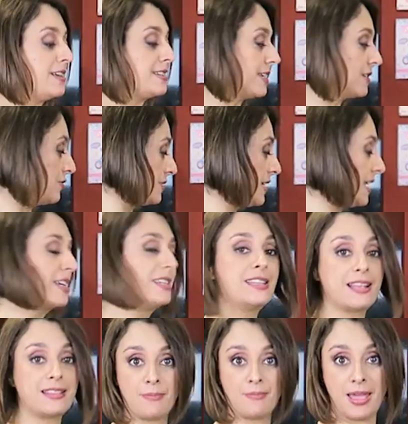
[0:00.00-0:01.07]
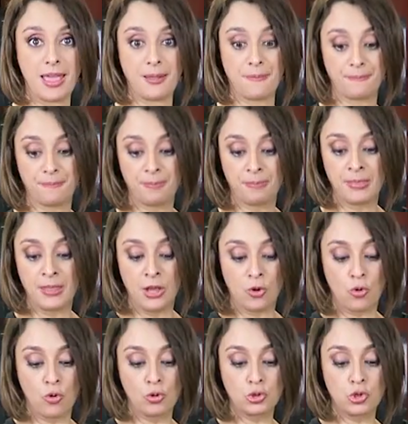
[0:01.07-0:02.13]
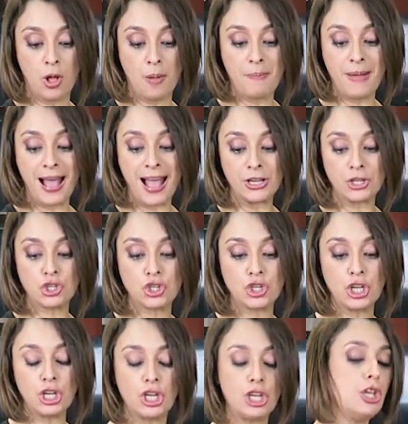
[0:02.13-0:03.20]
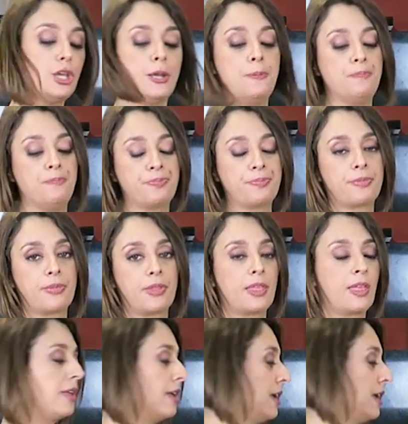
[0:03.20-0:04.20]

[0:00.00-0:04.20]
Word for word: fazer, se você quiser também, com tomate... Hum,